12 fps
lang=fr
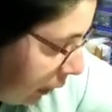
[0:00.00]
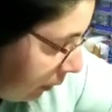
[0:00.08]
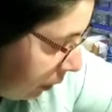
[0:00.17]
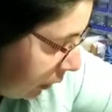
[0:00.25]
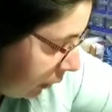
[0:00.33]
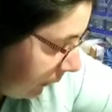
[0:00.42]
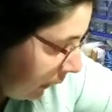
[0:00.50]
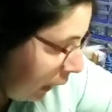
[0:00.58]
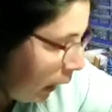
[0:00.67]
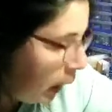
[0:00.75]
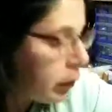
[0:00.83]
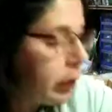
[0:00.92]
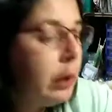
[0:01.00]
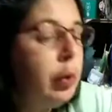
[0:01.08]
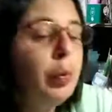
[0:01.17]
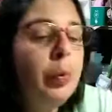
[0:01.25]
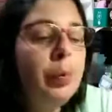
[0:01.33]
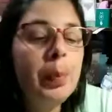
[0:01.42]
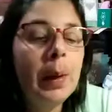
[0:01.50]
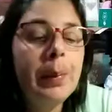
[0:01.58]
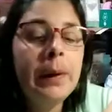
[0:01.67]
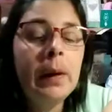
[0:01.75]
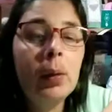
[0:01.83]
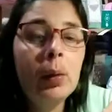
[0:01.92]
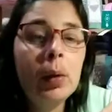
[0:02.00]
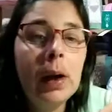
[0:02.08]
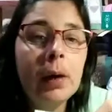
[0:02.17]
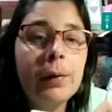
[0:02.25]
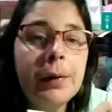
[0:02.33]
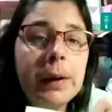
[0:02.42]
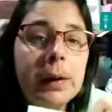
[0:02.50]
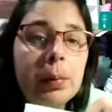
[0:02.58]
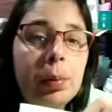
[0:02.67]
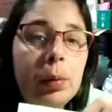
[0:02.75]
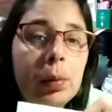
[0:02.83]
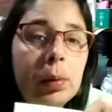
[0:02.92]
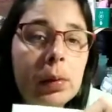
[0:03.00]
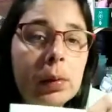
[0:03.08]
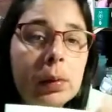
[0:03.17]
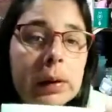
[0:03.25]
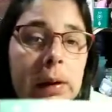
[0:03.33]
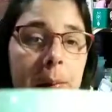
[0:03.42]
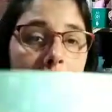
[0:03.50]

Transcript: plein, plein. J'en ai du papier holographique bleu. Je